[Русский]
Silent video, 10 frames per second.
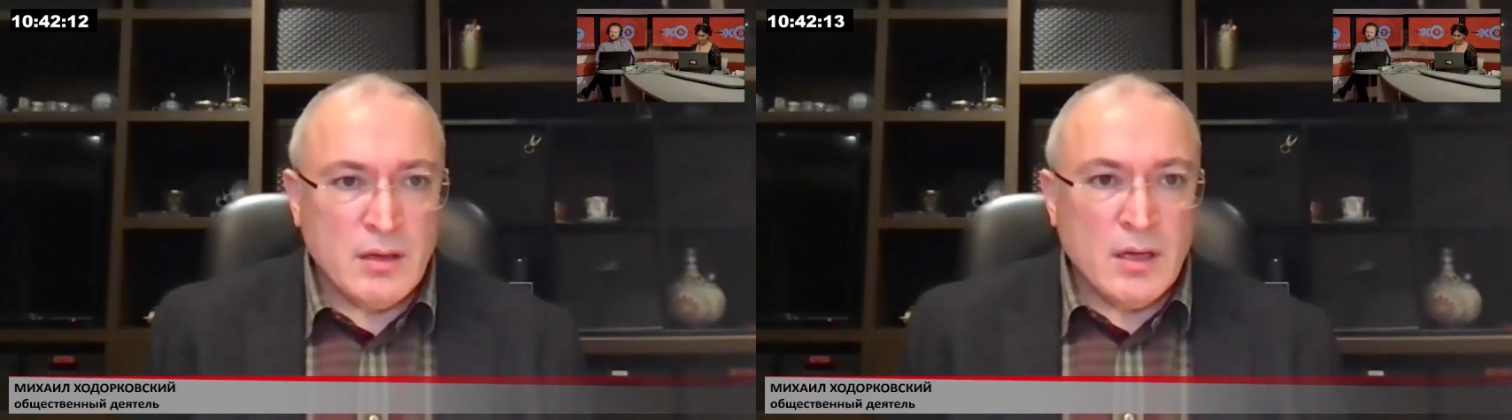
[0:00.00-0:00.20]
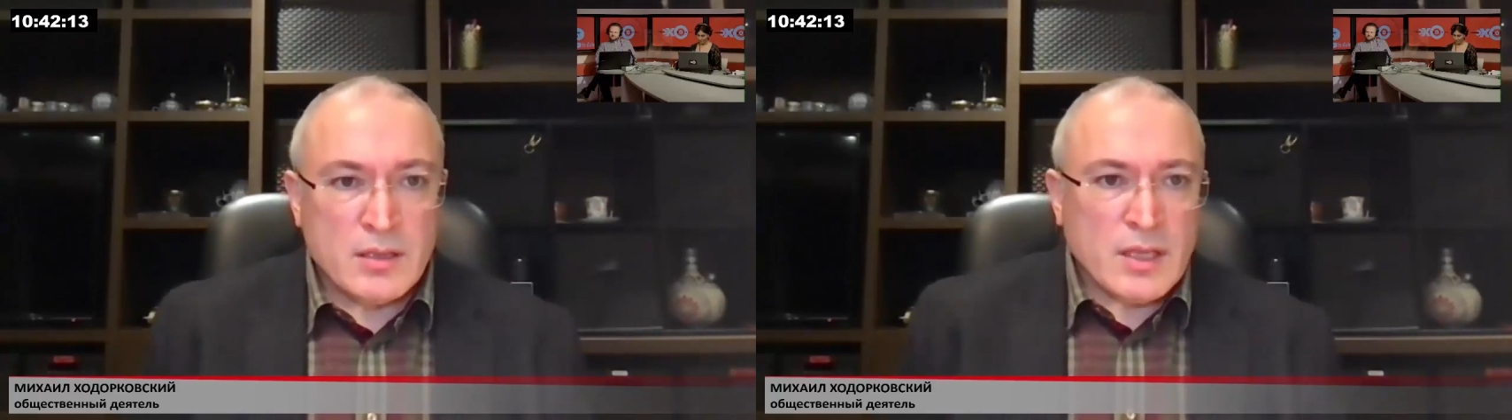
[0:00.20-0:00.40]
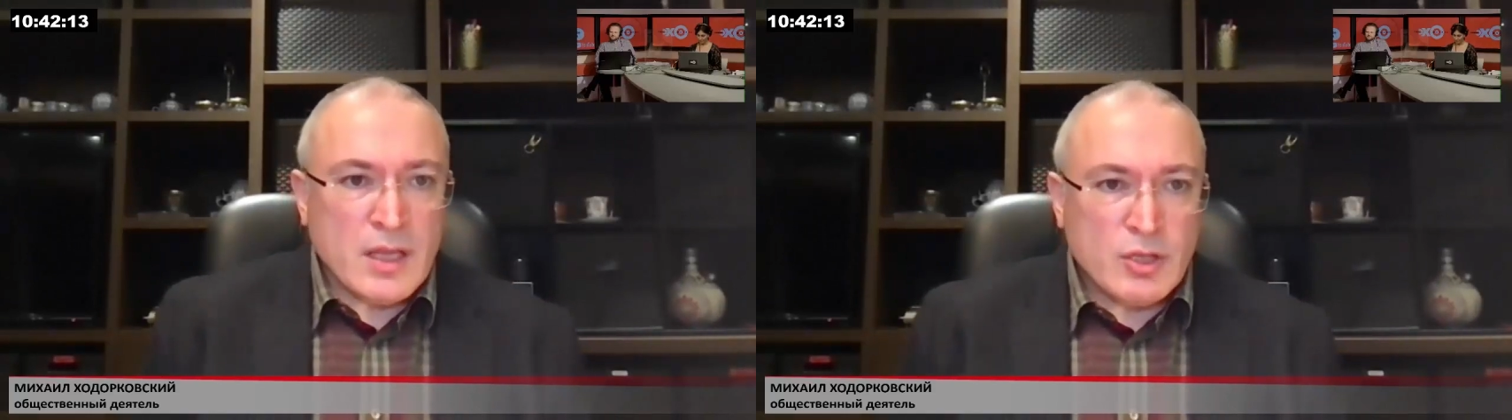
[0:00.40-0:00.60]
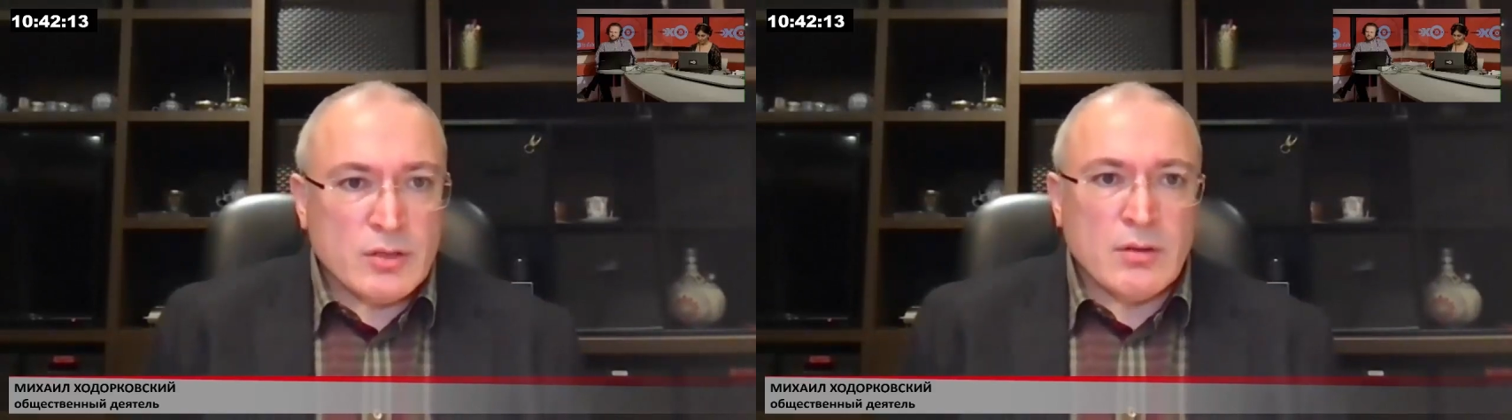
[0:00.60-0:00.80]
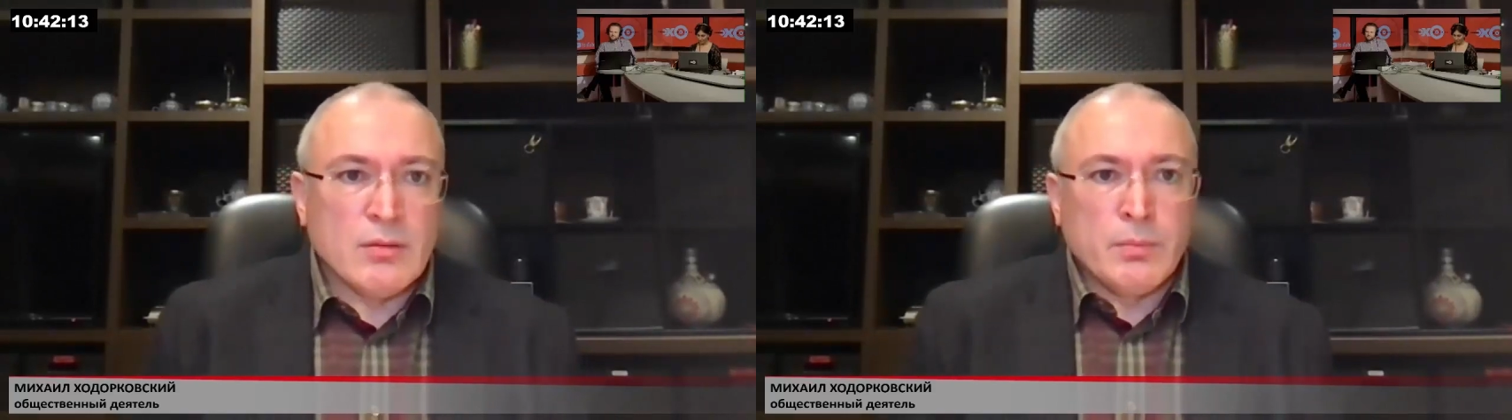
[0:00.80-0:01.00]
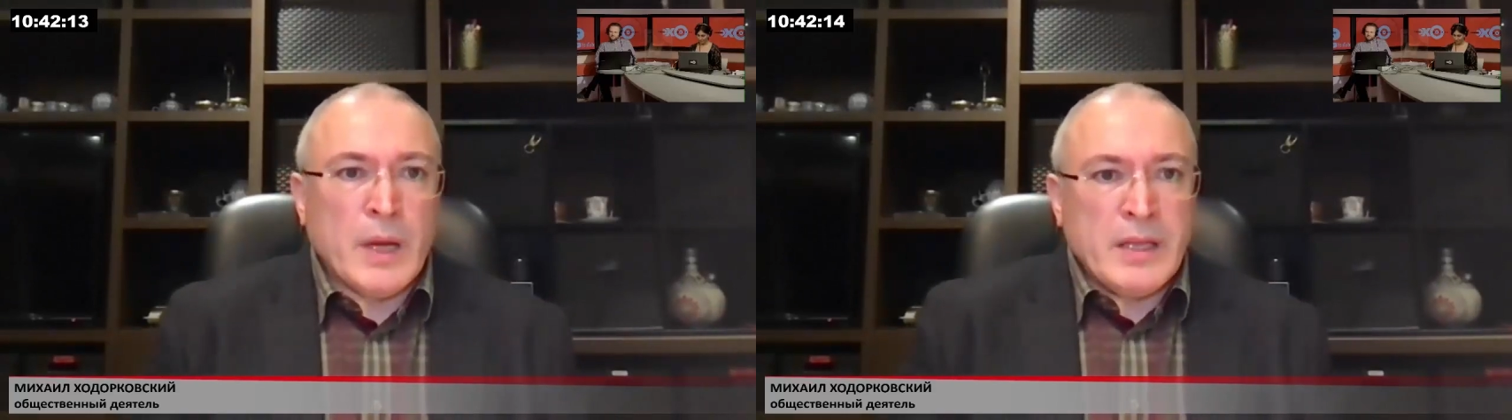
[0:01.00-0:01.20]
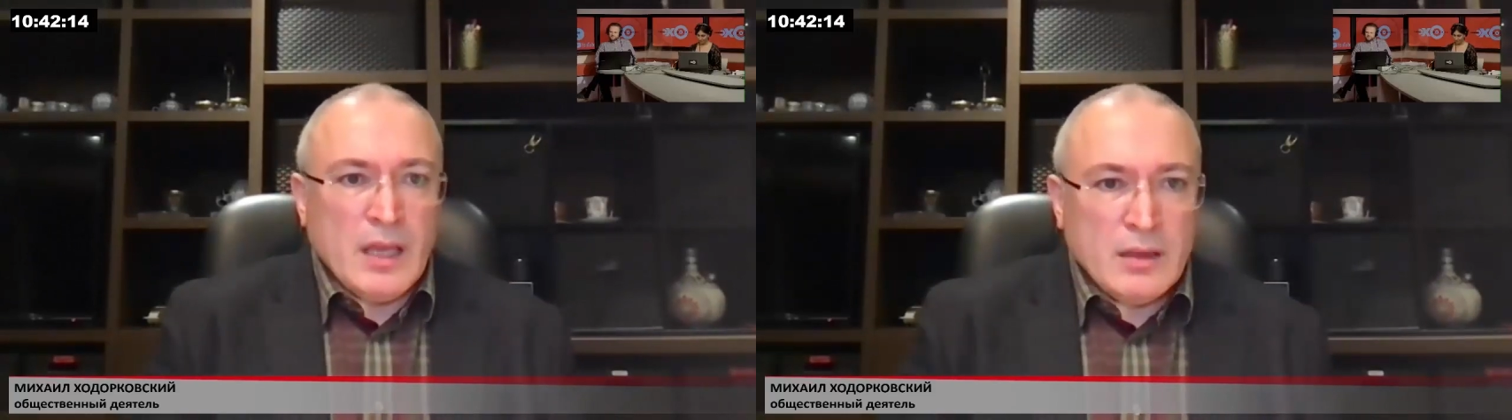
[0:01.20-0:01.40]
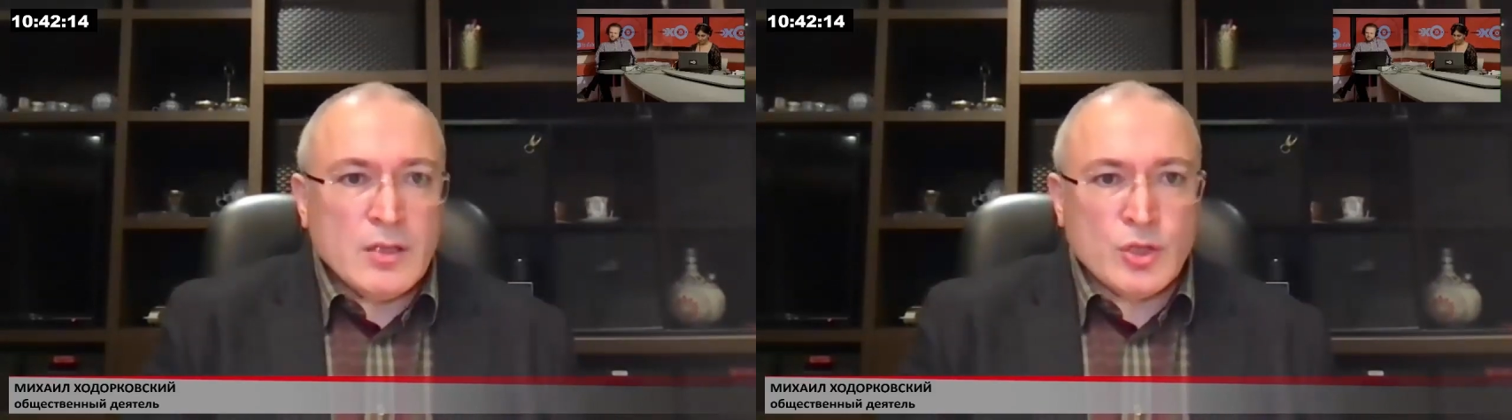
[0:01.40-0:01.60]
значит,
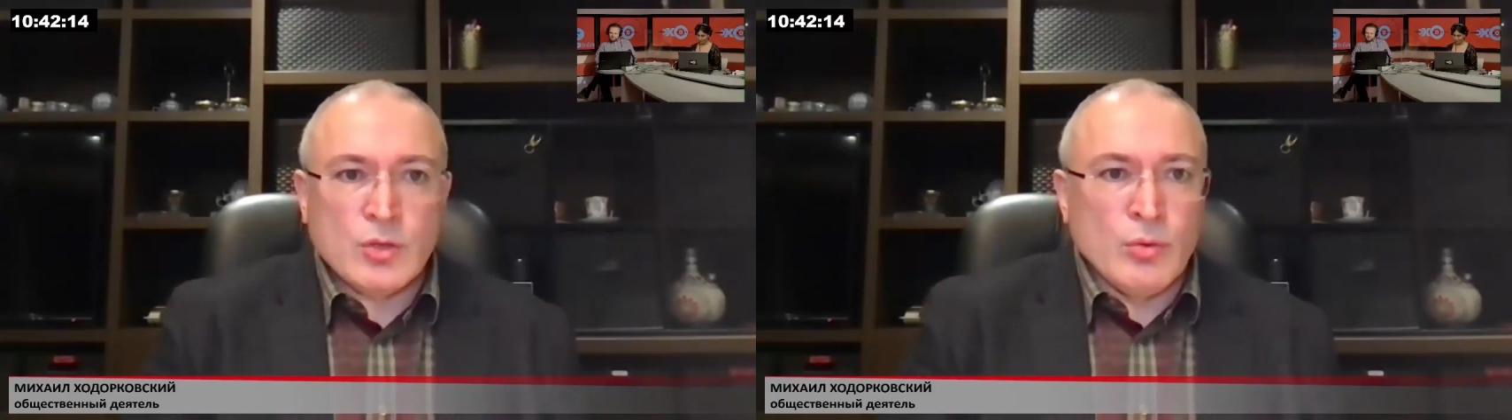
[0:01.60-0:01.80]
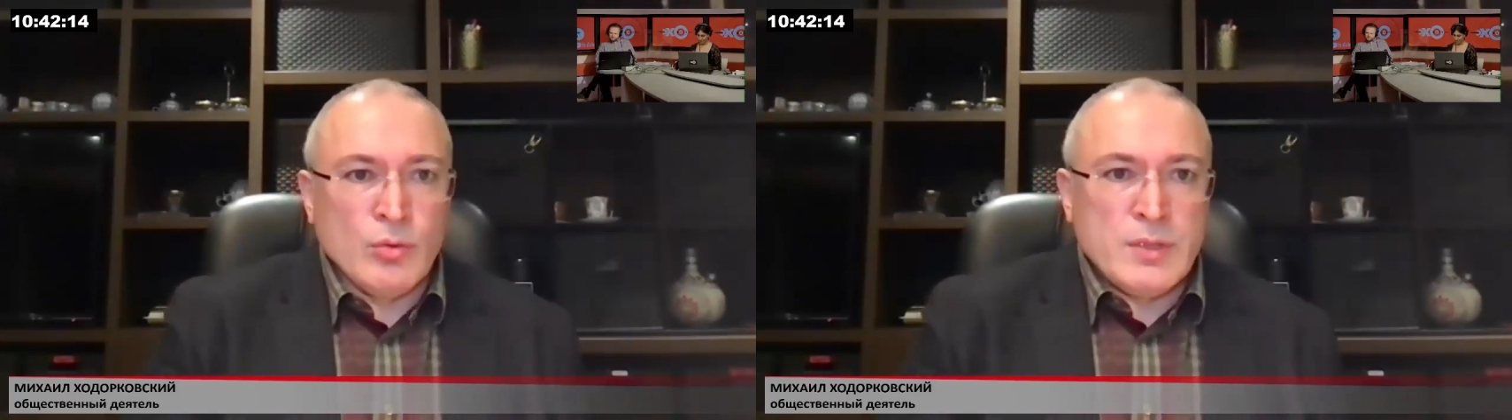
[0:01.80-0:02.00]
понятно, что